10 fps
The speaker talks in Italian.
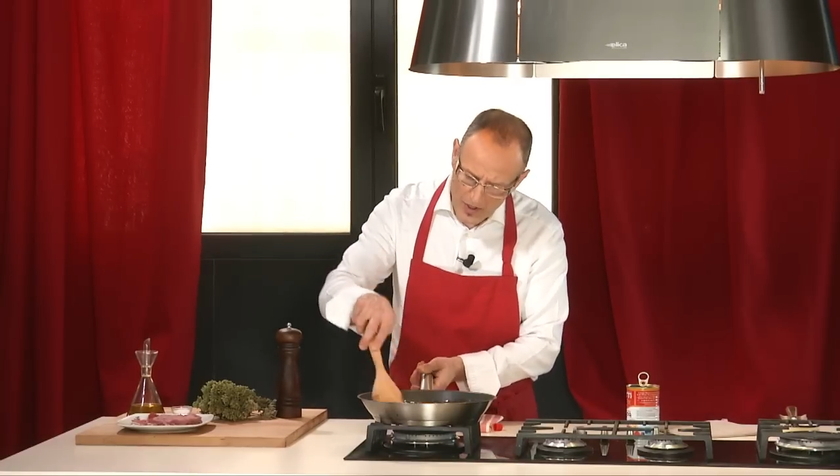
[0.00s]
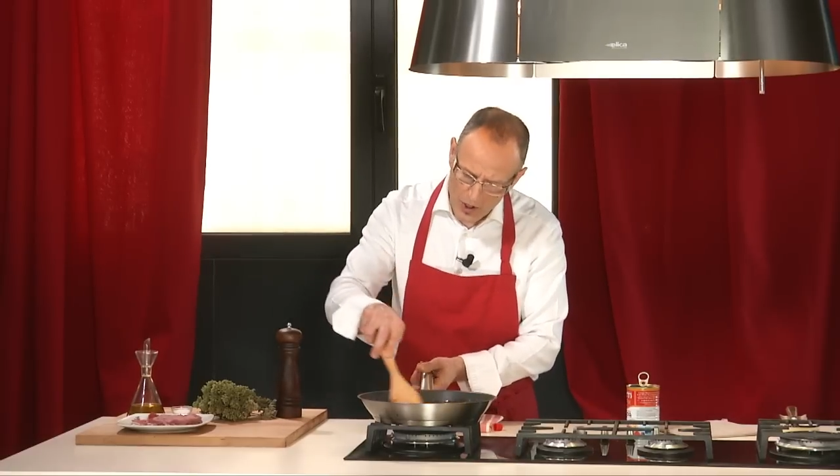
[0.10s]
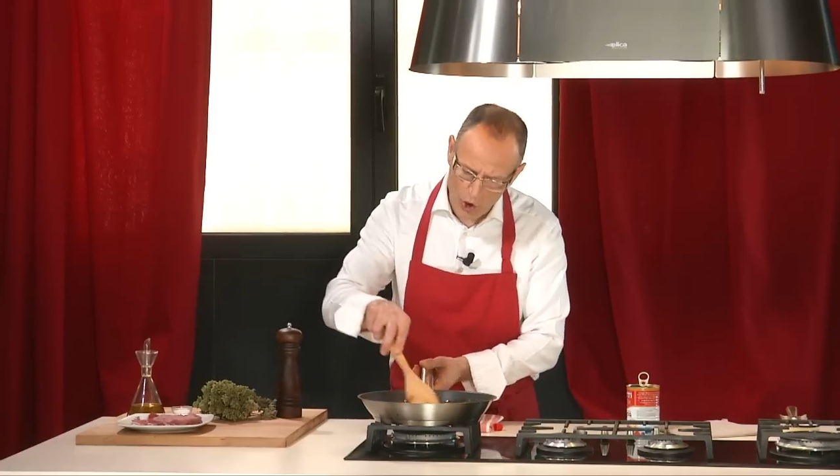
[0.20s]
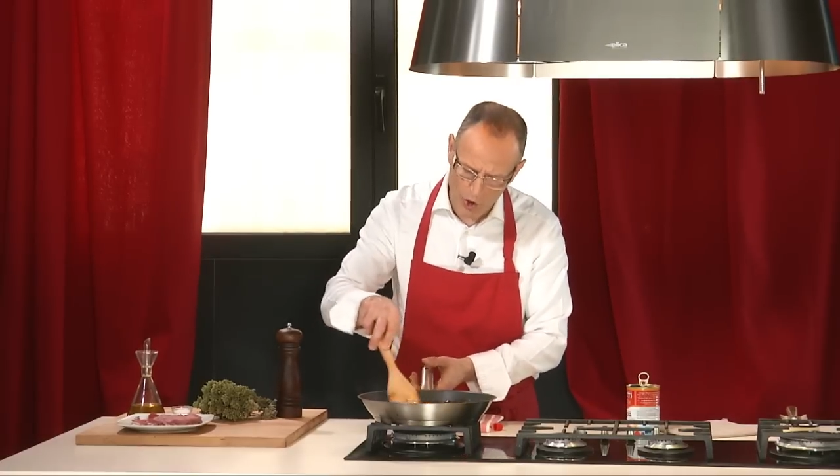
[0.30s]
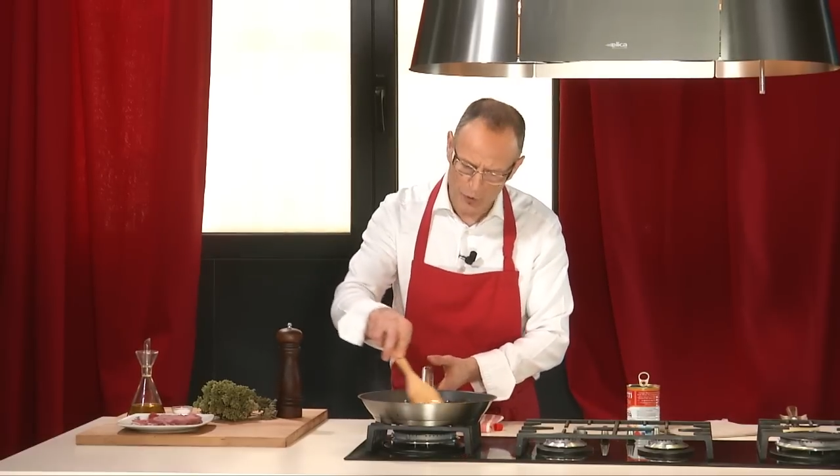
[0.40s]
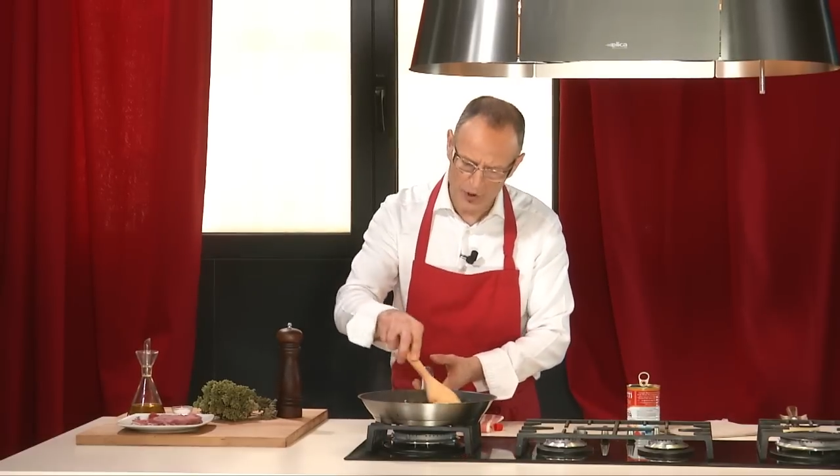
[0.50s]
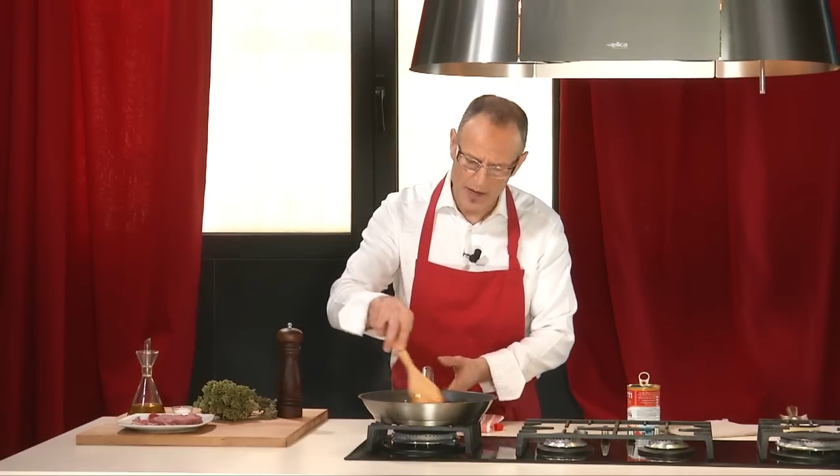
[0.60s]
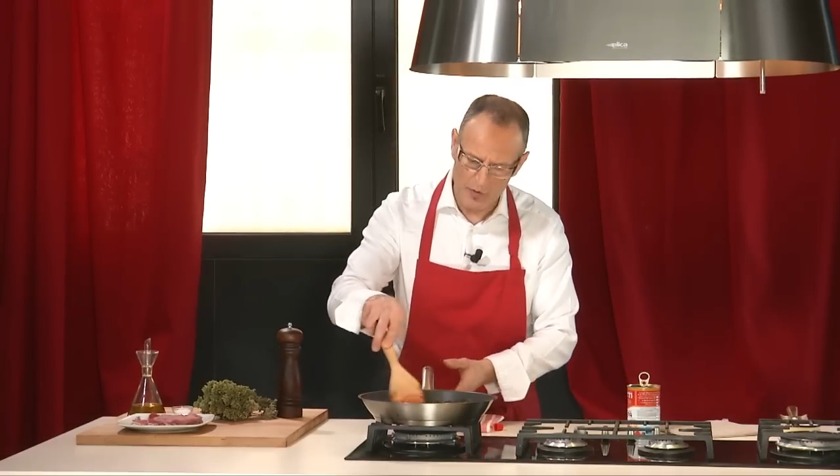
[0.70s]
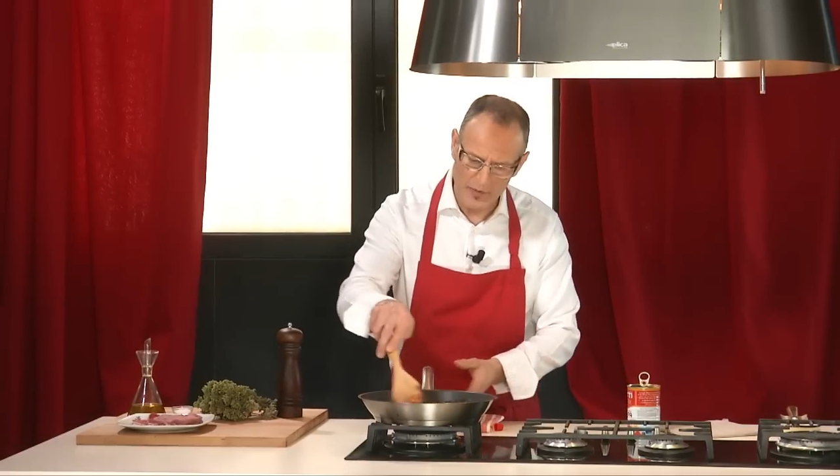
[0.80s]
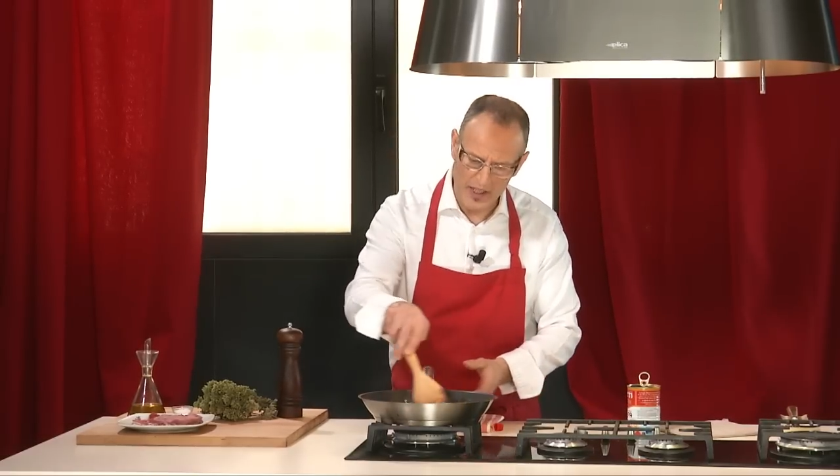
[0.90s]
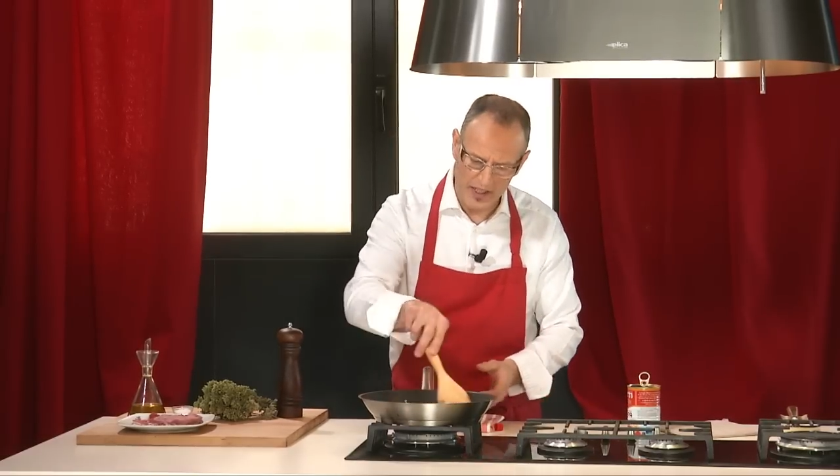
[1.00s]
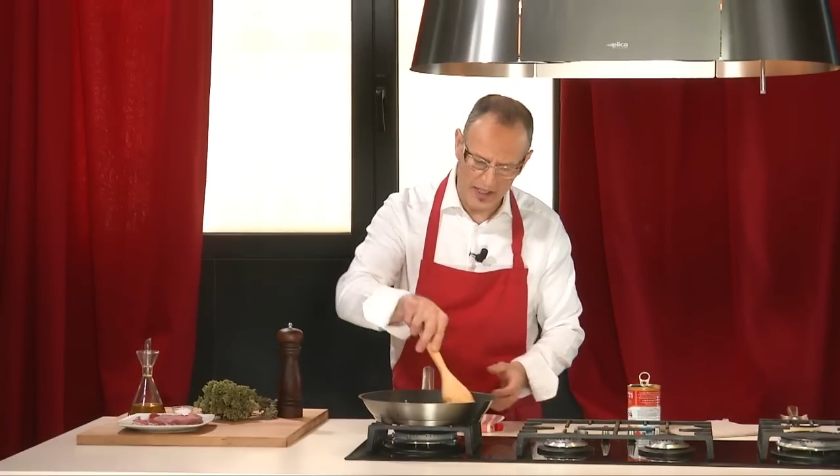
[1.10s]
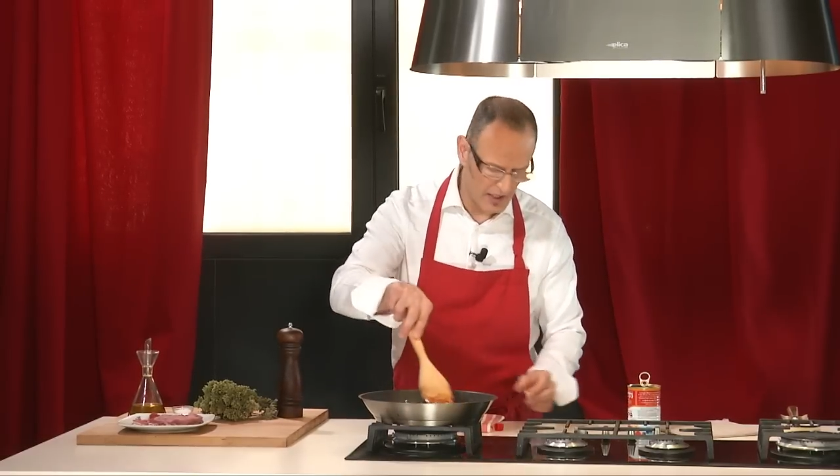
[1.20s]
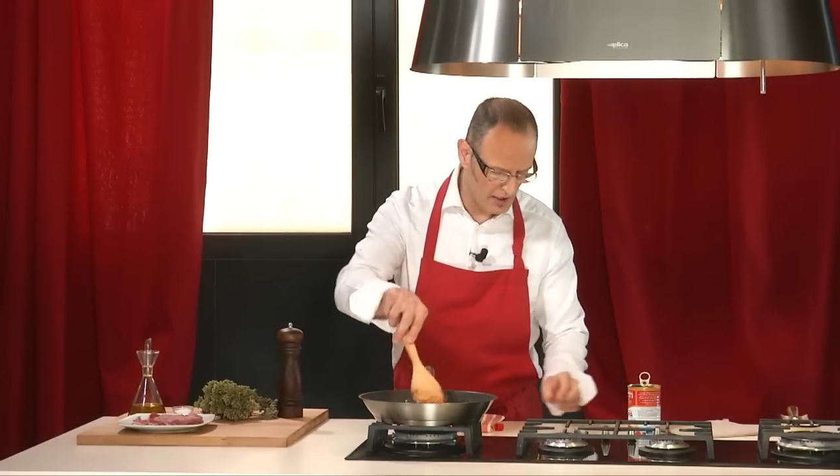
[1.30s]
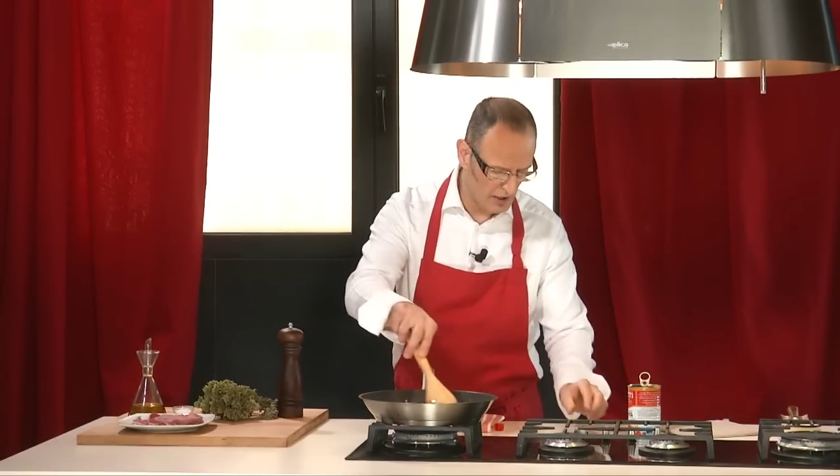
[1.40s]
incorporiamo
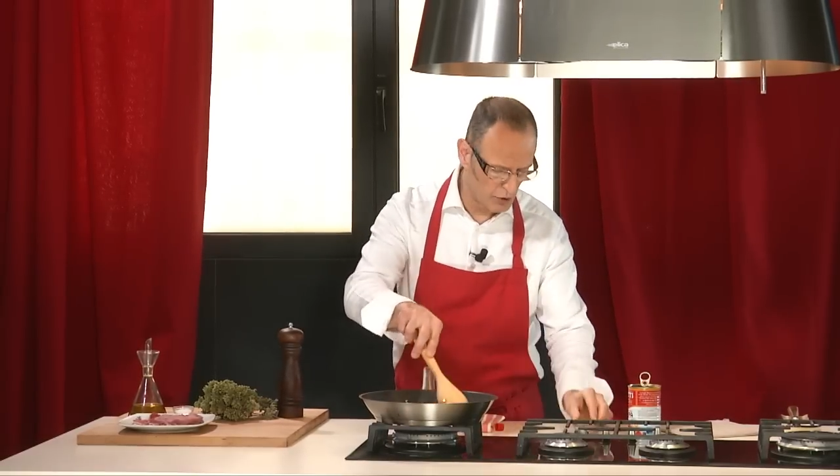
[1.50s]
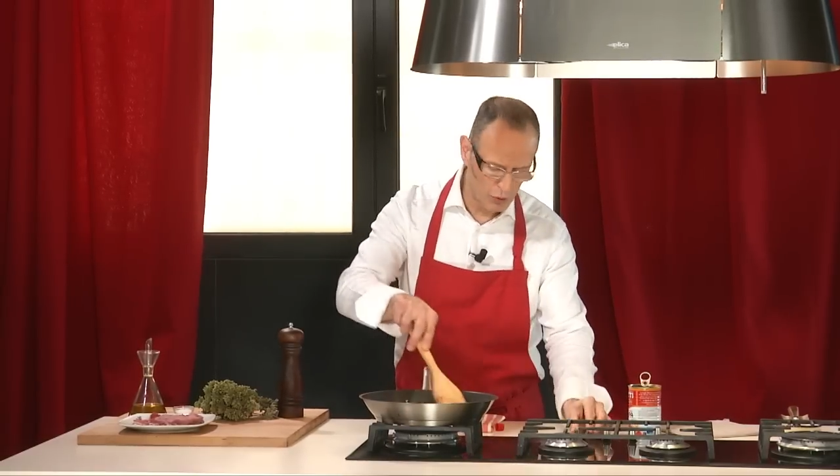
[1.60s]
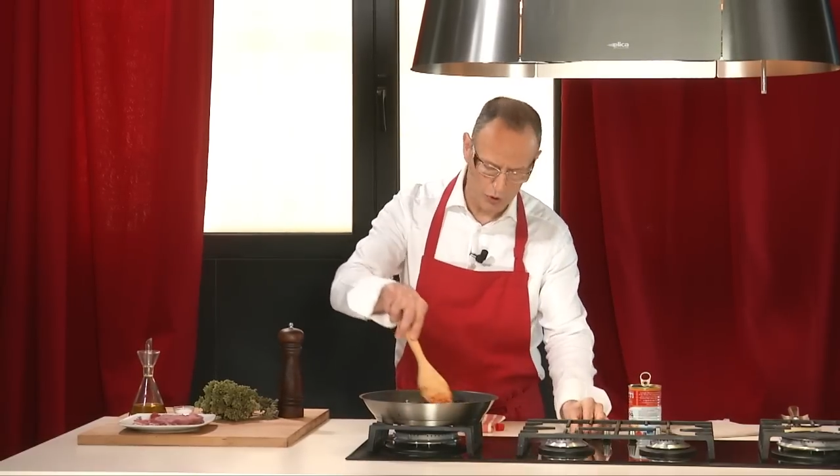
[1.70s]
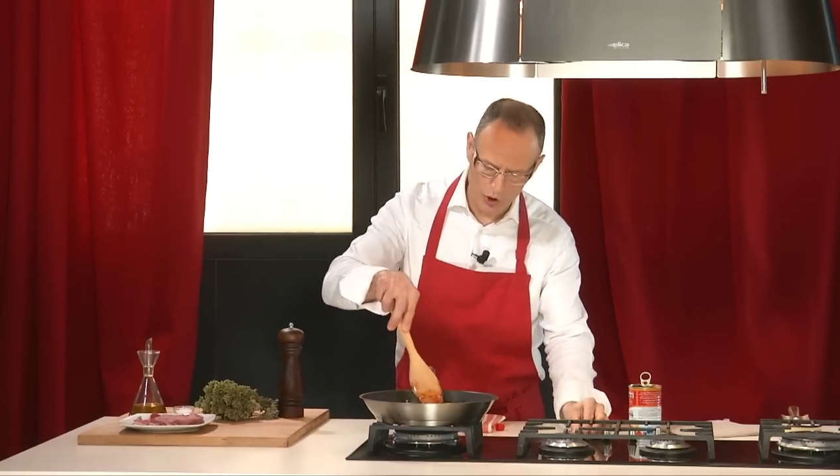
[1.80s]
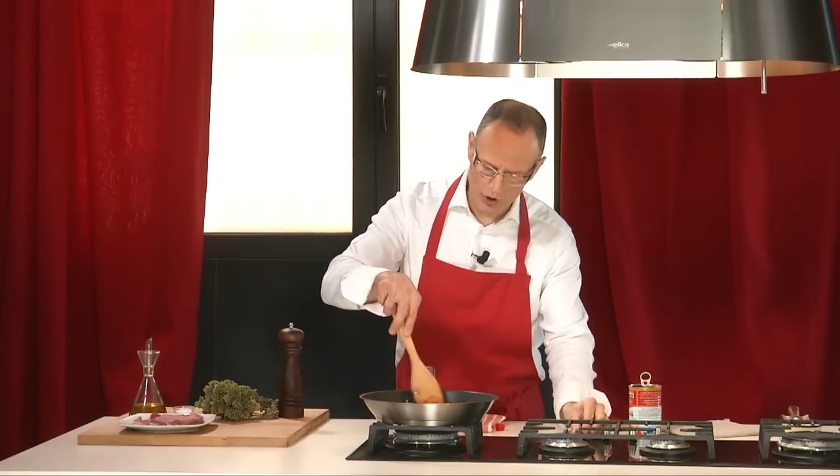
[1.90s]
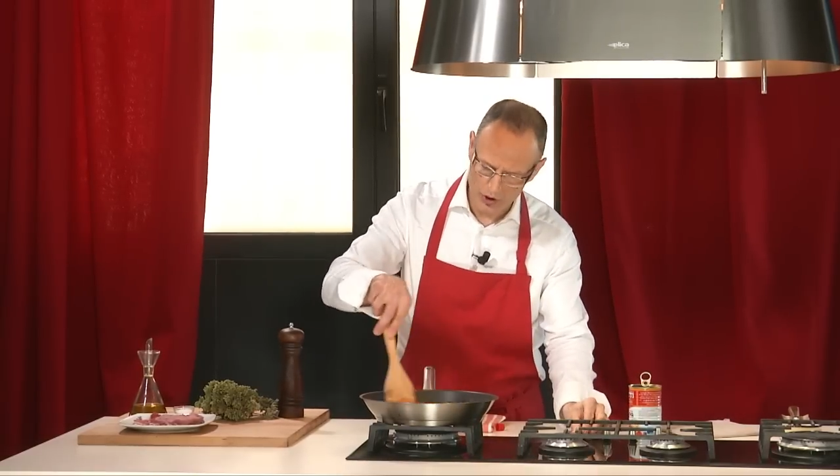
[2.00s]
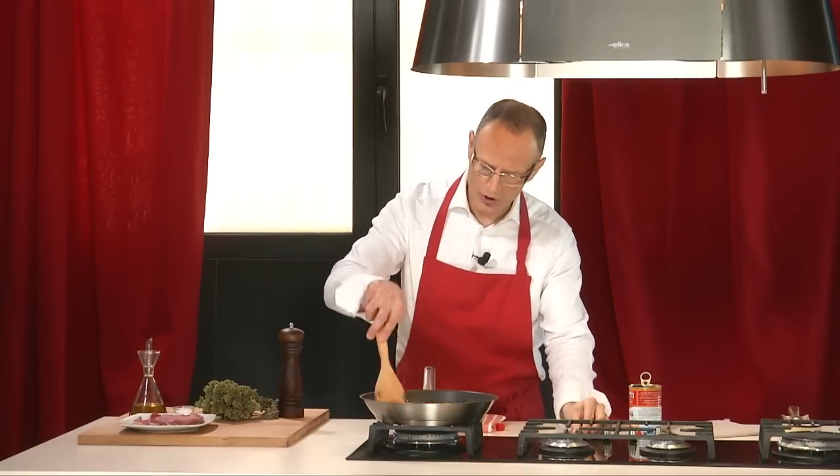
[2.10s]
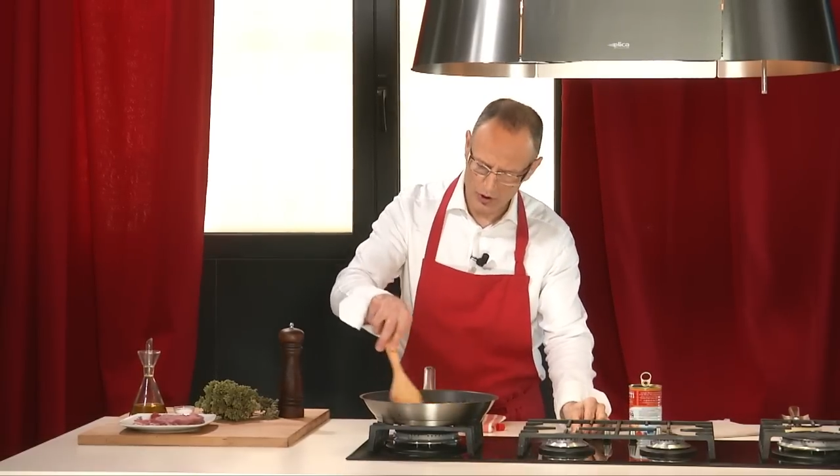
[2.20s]
bene il tutto,